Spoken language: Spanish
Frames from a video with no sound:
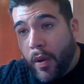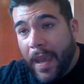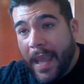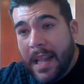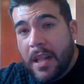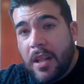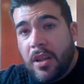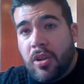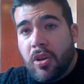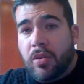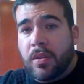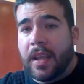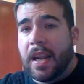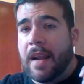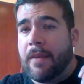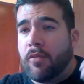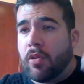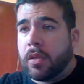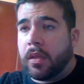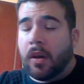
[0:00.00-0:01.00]
quinto
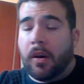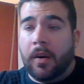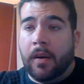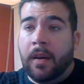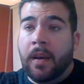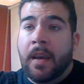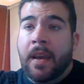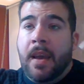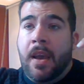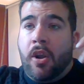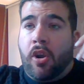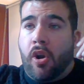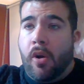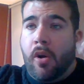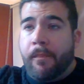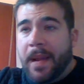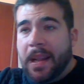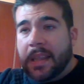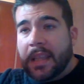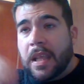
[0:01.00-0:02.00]
tirabuzón
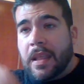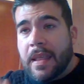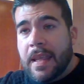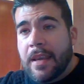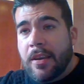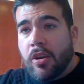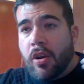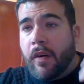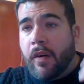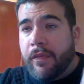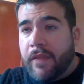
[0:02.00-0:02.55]
con 25